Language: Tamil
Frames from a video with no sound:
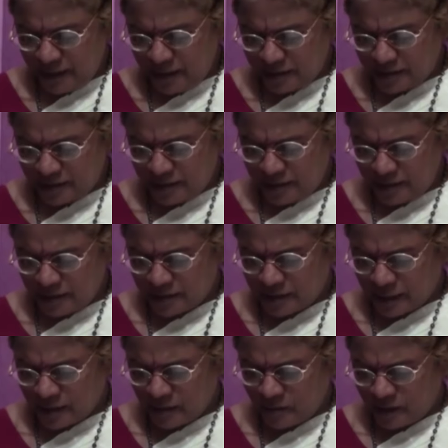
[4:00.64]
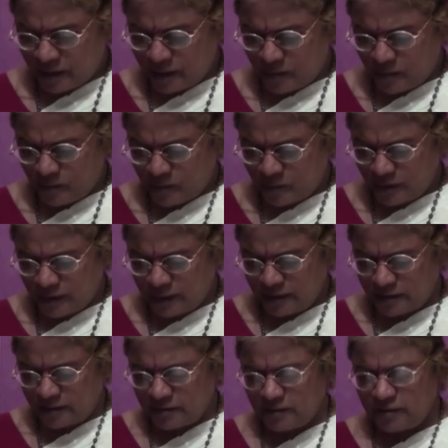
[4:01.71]
ஏத்தி தடமலர்
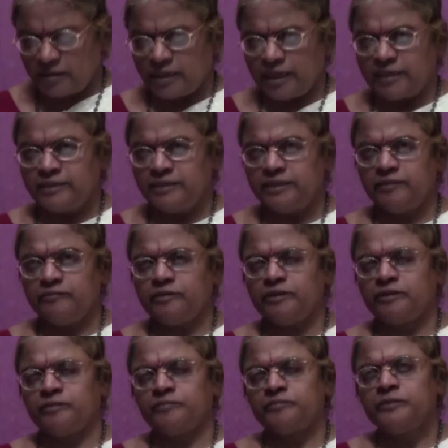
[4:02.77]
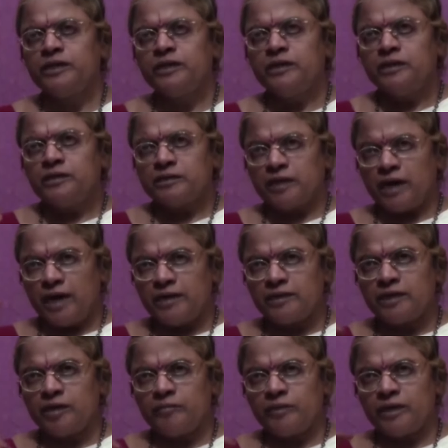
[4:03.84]
புனைந்து நைய வேண்டும் தாழ்
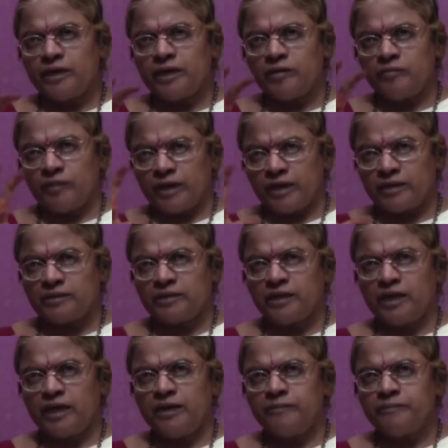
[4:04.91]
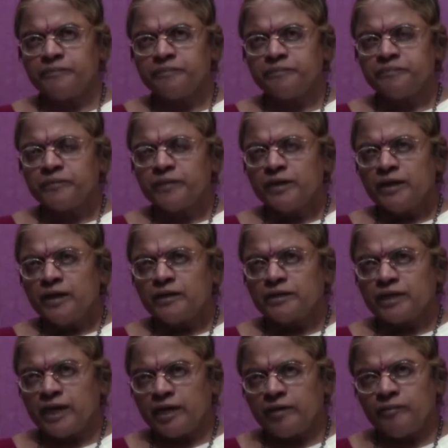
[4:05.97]
தாமரைகள் மலர்ந்தால்
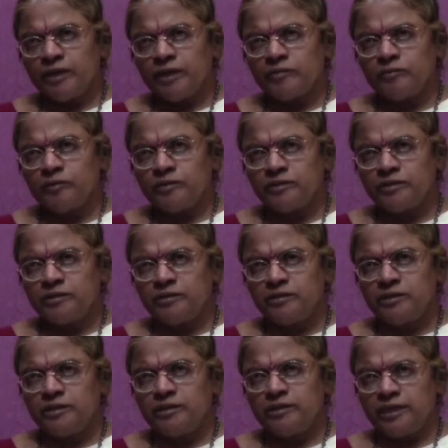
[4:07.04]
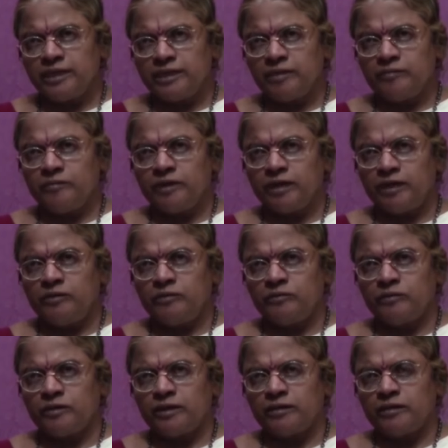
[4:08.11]
கரமலர் மொட்டிட்டு இதயம்
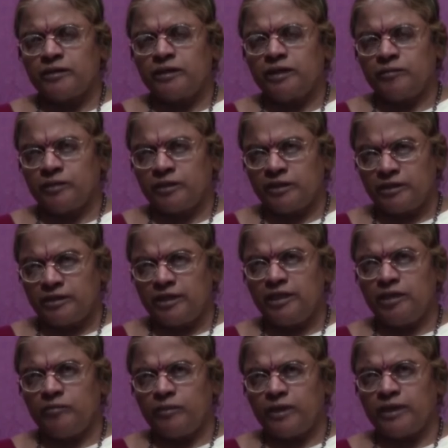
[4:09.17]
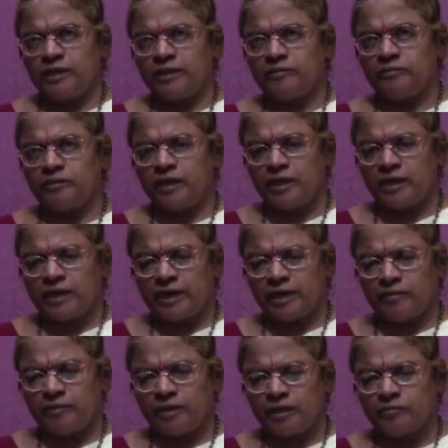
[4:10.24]
கழிகூற நமக்கு இதயம் மலரம்னா
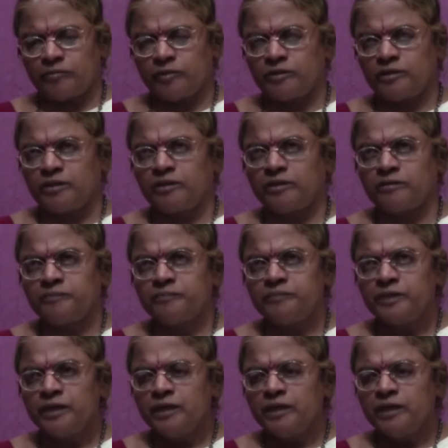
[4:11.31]
கரமலர் மொட்டிக்கணும்